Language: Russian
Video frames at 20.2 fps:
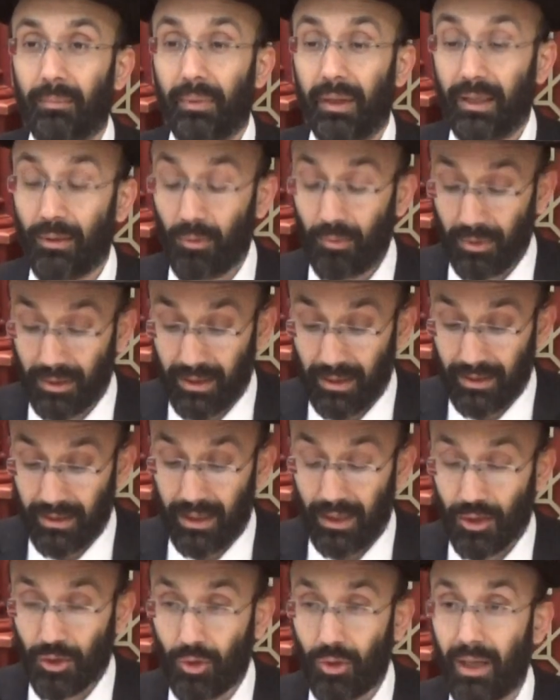Поэтому мы
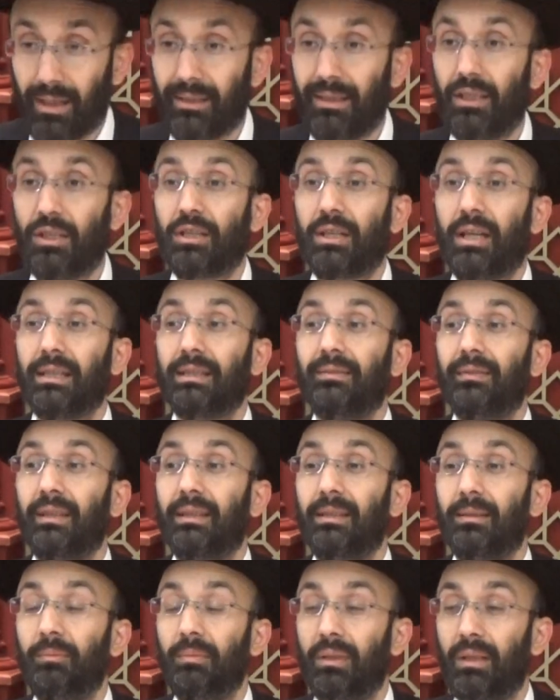сказали, что один час в
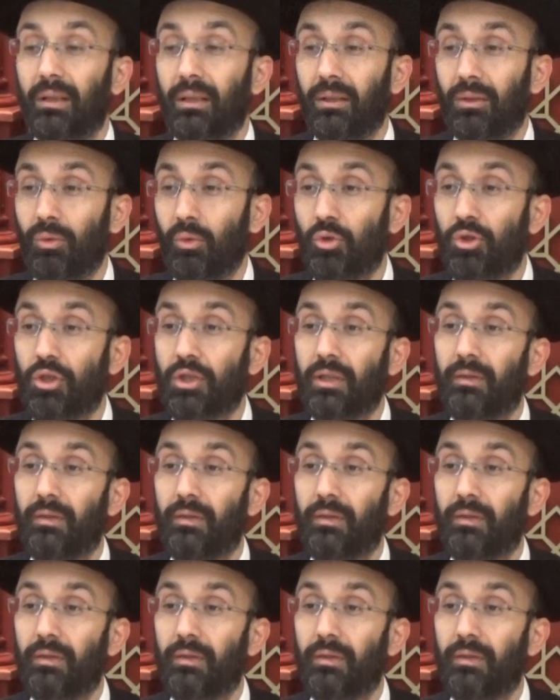этом мире лучше,